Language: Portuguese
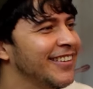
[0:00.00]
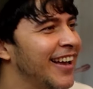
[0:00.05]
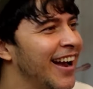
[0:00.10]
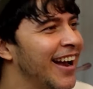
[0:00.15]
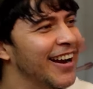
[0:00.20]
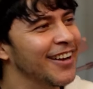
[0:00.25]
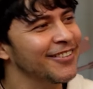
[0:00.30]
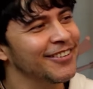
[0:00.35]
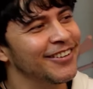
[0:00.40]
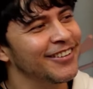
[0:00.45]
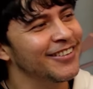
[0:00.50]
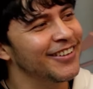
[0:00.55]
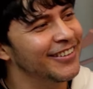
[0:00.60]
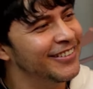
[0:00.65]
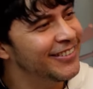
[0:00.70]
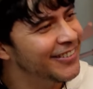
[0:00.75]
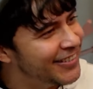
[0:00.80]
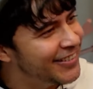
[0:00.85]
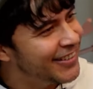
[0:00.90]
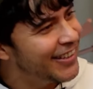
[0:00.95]
Já gastou
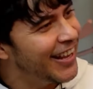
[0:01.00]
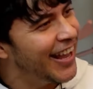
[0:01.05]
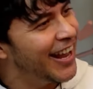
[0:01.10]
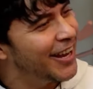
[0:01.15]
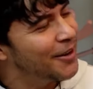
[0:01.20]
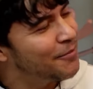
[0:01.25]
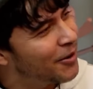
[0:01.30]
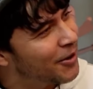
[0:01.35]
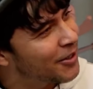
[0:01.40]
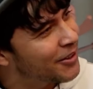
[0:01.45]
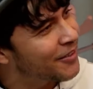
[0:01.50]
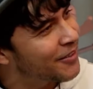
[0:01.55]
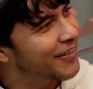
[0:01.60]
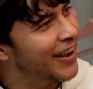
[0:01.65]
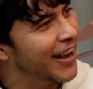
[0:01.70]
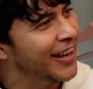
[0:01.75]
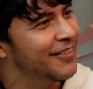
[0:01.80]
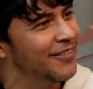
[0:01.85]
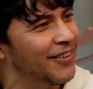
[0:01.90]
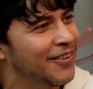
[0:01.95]
todo o dinheiro e botou
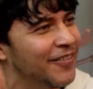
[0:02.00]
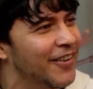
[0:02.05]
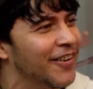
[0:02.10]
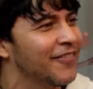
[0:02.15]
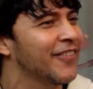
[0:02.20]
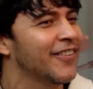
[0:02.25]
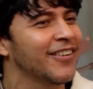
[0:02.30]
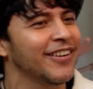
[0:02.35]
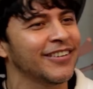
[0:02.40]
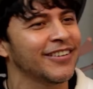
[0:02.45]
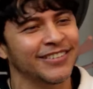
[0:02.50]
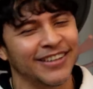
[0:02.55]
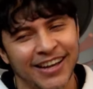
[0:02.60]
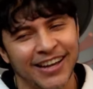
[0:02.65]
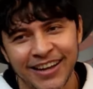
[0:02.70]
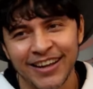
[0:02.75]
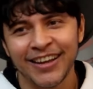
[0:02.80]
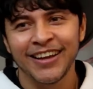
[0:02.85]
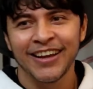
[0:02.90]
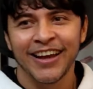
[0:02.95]
mais de mil propostas.